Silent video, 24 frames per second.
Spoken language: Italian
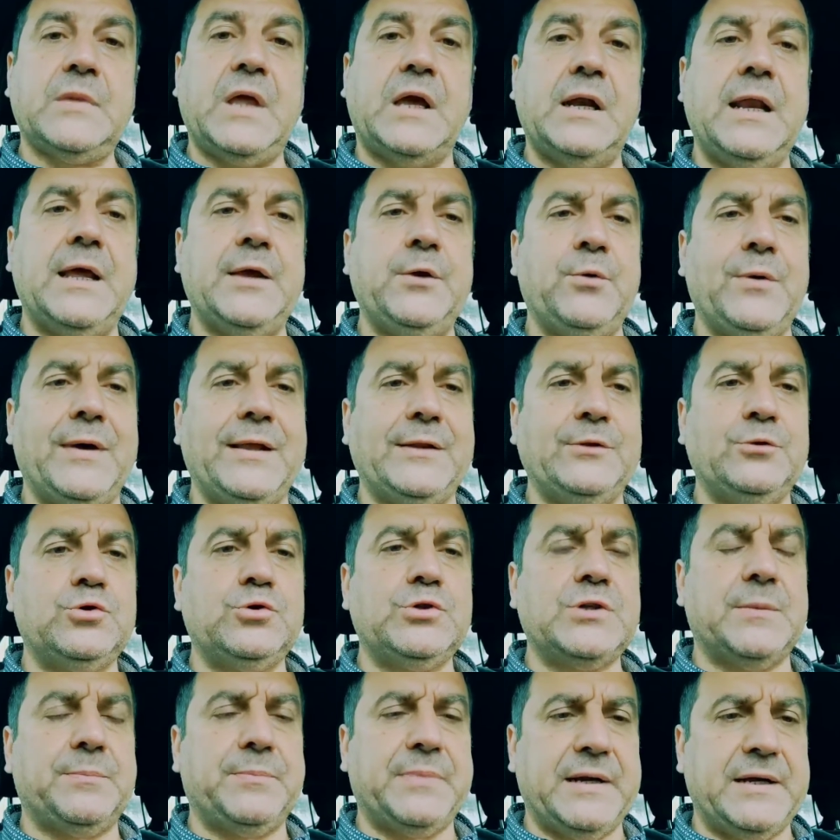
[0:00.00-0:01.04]
la
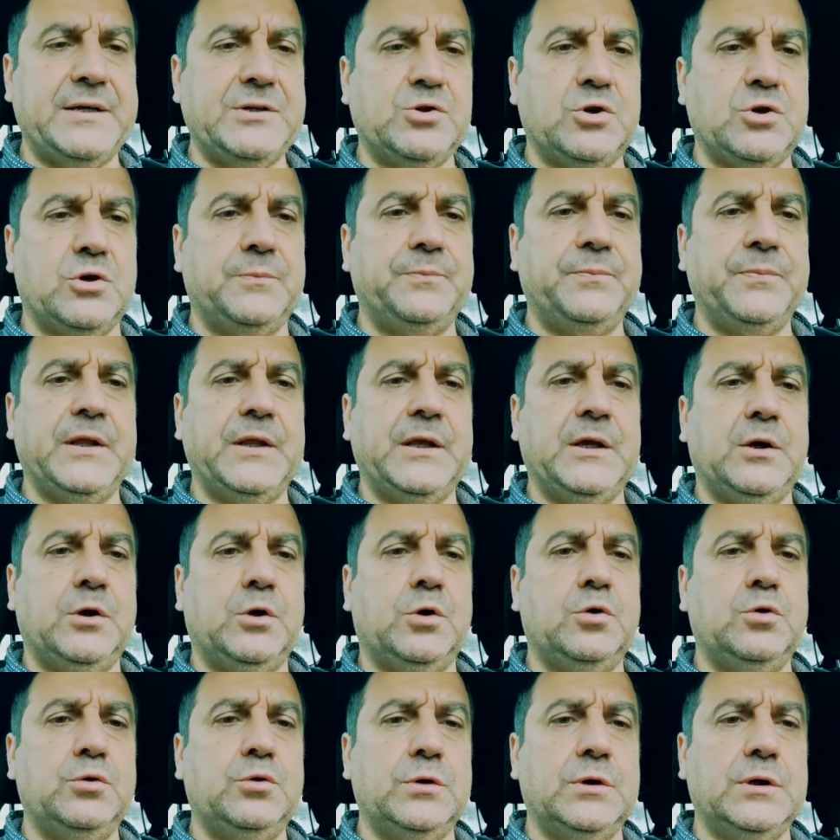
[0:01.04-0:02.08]
Juventus ha preso
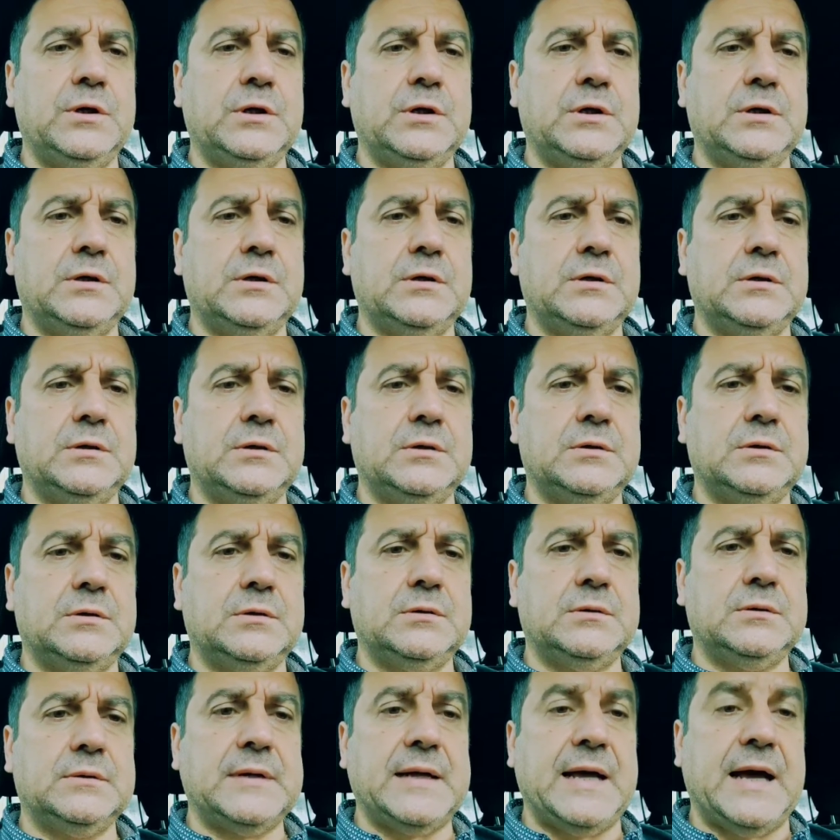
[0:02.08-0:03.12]
un,
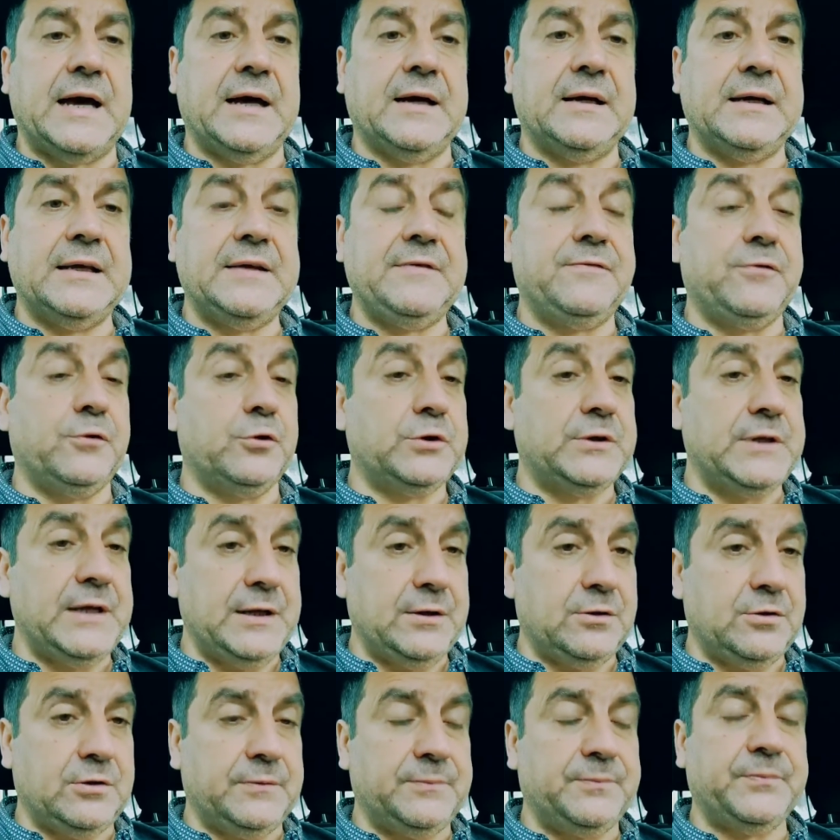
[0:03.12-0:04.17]
uh, ha
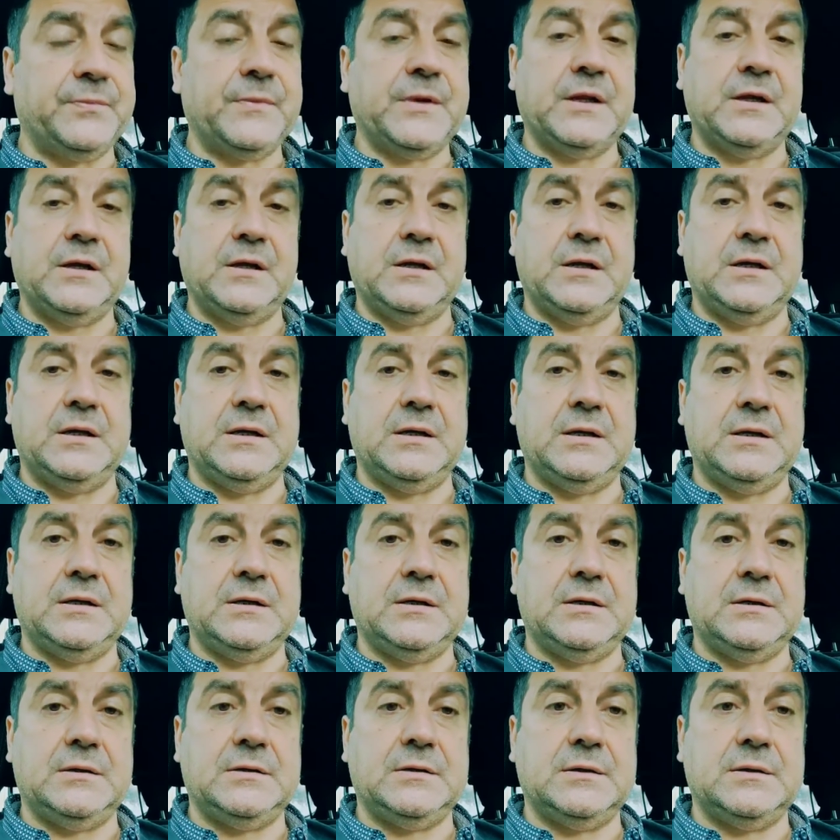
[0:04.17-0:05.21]
infoltito il,
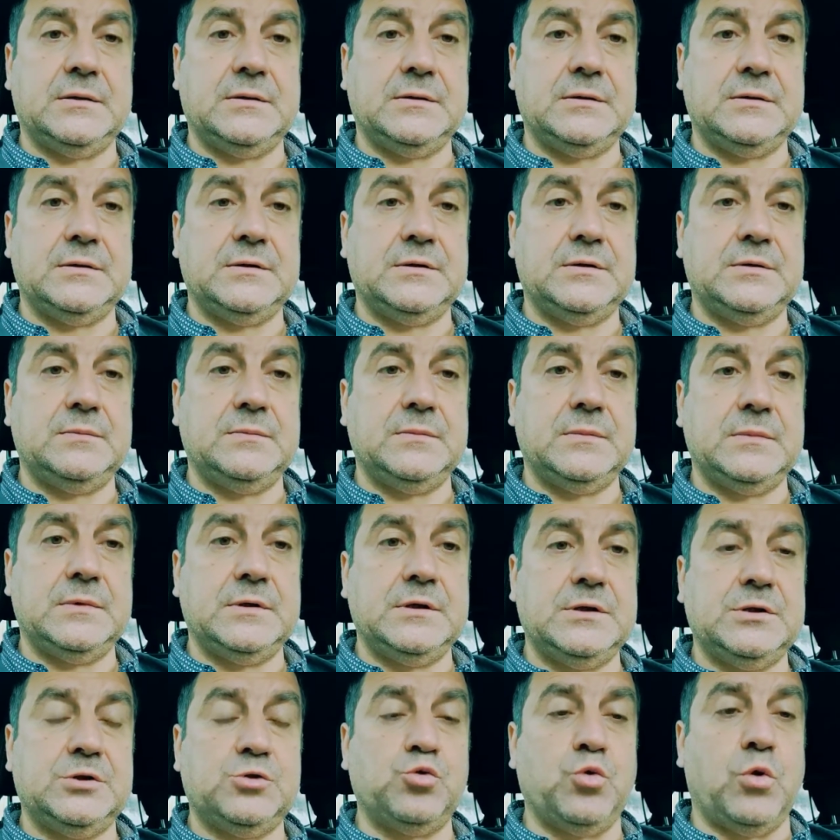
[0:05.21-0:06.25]
uh,
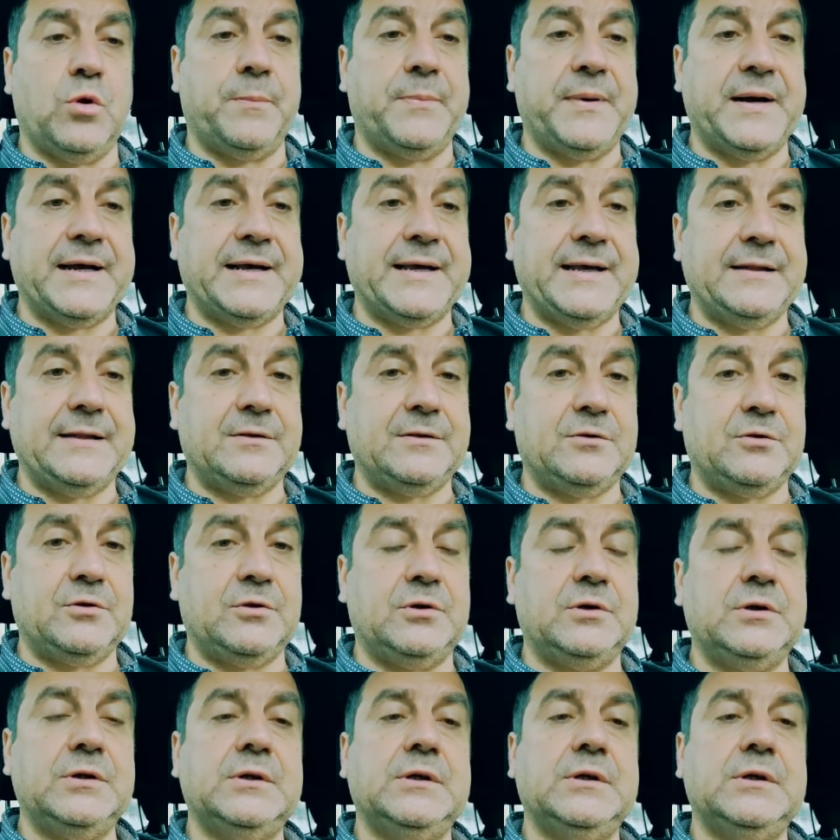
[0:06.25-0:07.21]
il suo pacchetto